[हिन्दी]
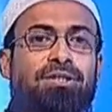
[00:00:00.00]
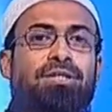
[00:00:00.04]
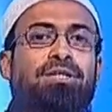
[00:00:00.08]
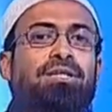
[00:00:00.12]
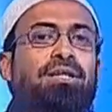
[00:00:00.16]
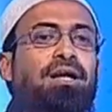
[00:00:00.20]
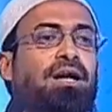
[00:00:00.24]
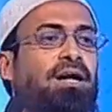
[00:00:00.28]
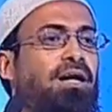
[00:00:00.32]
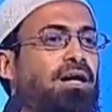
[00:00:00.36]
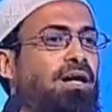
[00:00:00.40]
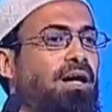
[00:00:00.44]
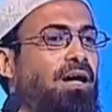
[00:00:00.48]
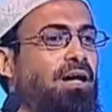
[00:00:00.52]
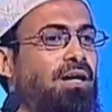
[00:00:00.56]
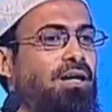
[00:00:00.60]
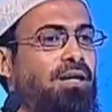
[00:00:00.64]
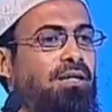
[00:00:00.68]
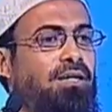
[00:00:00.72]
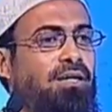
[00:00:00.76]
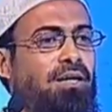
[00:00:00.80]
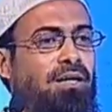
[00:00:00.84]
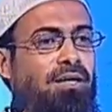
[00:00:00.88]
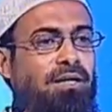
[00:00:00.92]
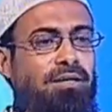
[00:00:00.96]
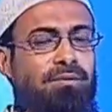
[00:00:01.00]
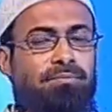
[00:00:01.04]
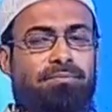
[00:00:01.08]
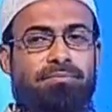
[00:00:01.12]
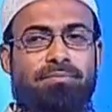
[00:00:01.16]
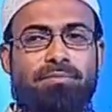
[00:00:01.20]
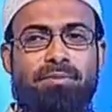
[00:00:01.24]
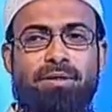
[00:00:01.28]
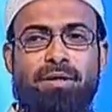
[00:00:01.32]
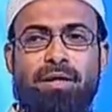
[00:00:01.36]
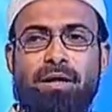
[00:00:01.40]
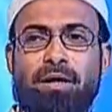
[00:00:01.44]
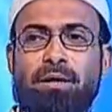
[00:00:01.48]
जिनका ख्याल रखना
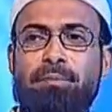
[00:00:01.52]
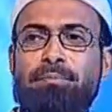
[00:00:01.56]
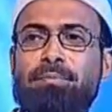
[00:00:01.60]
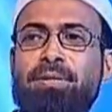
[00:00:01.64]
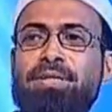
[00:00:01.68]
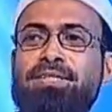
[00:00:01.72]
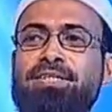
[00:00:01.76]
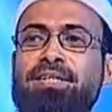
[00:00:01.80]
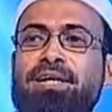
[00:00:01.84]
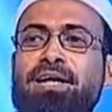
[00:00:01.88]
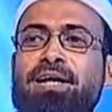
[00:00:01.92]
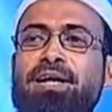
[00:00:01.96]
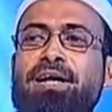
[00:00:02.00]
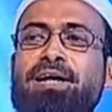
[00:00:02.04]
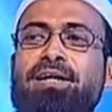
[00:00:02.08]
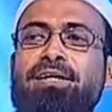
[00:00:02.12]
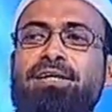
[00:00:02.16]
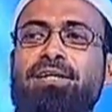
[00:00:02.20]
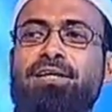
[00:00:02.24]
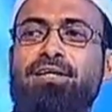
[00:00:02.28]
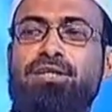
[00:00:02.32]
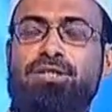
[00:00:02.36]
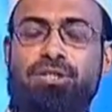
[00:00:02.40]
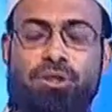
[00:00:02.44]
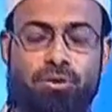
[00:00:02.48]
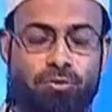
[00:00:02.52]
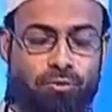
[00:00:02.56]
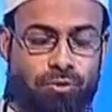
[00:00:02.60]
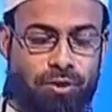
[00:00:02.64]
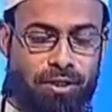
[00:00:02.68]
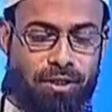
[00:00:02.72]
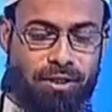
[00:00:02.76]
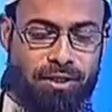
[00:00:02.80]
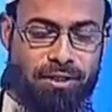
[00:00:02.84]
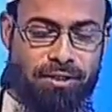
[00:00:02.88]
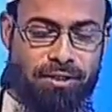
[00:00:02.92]
हम में से हर एक के लिए ज़रूरी